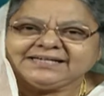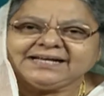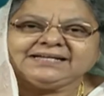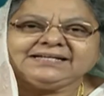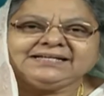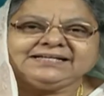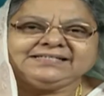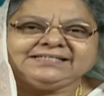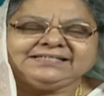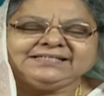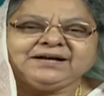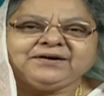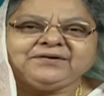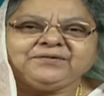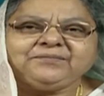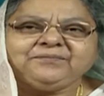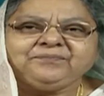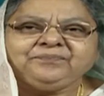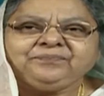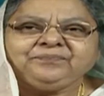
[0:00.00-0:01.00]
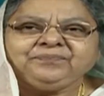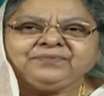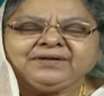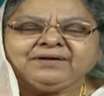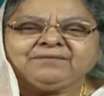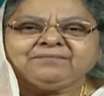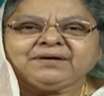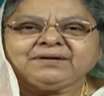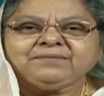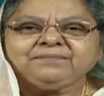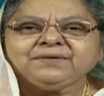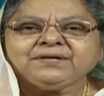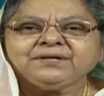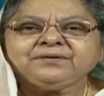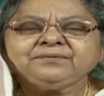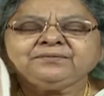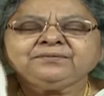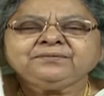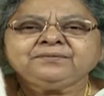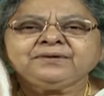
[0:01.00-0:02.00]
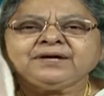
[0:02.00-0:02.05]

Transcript: జరిగిస్తాడు మరి మీరు